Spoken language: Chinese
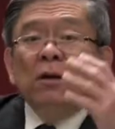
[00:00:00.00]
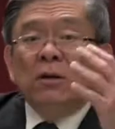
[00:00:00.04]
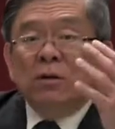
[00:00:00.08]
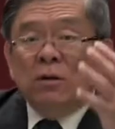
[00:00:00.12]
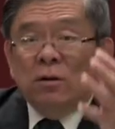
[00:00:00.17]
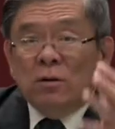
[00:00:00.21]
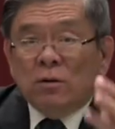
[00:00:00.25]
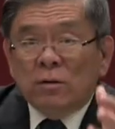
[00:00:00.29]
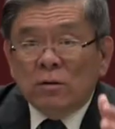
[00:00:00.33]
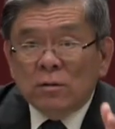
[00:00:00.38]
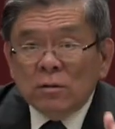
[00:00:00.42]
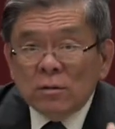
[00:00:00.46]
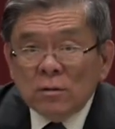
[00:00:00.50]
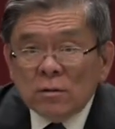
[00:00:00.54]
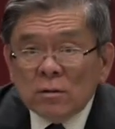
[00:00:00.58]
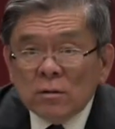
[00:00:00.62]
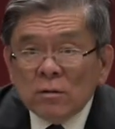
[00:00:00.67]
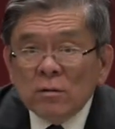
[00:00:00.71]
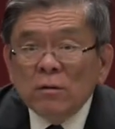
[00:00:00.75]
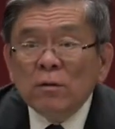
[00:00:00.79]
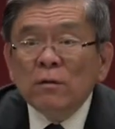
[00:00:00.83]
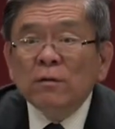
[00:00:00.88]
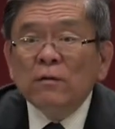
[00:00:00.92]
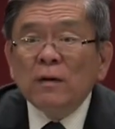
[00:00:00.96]
有
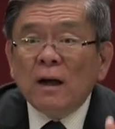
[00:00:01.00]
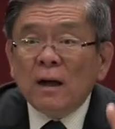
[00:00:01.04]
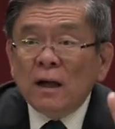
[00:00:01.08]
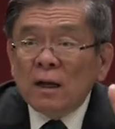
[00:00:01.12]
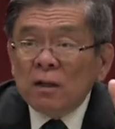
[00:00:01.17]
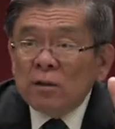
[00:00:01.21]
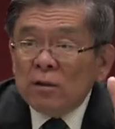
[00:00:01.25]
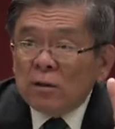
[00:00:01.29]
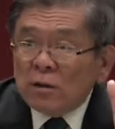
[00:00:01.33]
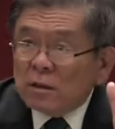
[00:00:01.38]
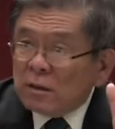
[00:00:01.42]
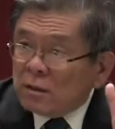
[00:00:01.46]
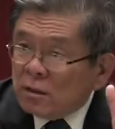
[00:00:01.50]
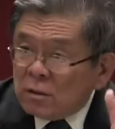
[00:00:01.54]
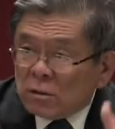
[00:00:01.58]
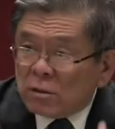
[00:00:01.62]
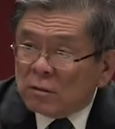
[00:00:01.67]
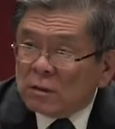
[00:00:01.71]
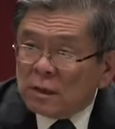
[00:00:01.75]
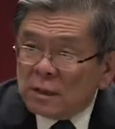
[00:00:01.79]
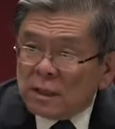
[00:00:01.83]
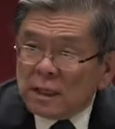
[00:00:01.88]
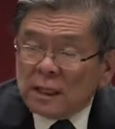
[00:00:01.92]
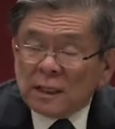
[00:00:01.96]
律法，还有各
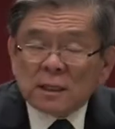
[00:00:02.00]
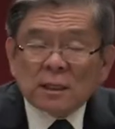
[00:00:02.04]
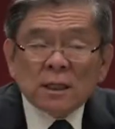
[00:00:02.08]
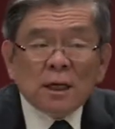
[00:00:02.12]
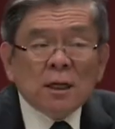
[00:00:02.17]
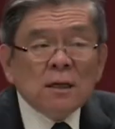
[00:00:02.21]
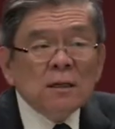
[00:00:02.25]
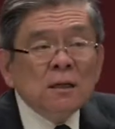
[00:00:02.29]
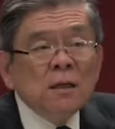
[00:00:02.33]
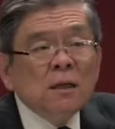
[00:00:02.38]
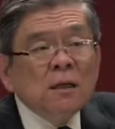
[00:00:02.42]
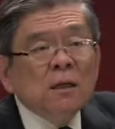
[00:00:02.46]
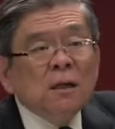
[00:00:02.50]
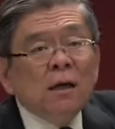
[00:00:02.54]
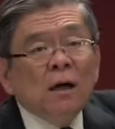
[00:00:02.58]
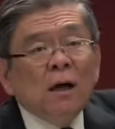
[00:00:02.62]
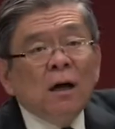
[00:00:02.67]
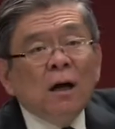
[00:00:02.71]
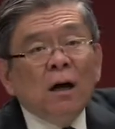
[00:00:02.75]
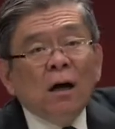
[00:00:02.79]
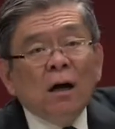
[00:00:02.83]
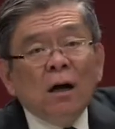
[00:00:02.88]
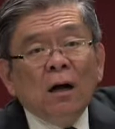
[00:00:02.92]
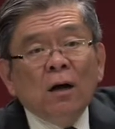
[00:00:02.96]
种的典章
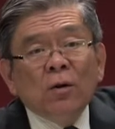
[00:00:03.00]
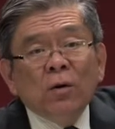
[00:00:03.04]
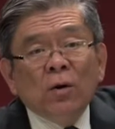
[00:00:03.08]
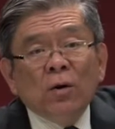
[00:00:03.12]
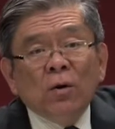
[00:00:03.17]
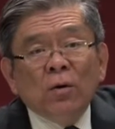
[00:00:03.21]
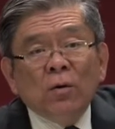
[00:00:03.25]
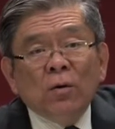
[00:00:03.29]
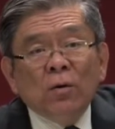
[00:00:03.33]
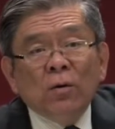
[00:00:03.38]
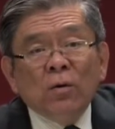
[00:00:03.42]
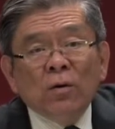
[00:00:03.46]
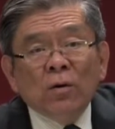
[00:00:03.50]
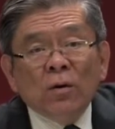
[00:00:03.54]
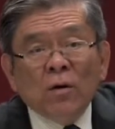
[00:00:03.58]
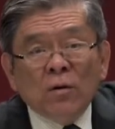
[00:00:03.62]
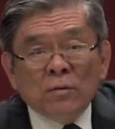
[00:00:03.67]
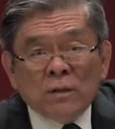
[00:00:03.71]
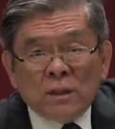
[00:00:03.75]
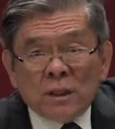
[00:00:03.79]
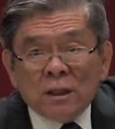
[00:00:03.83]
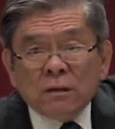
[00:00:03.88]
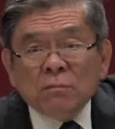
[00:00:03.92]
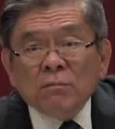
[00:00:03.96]
啊，有有
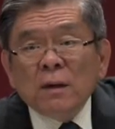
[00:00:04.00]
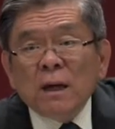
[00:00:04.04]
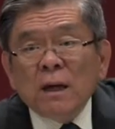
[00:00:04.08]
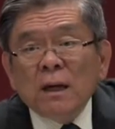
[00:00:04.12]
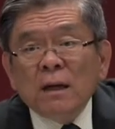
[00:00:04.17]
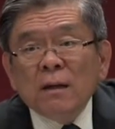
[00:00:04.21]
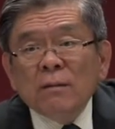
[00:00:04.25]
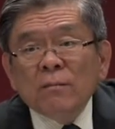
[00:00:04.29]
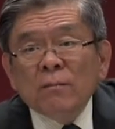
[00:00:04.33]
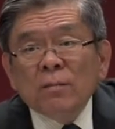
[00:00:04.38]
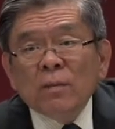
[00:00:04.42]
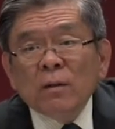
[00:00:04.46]
敬拜，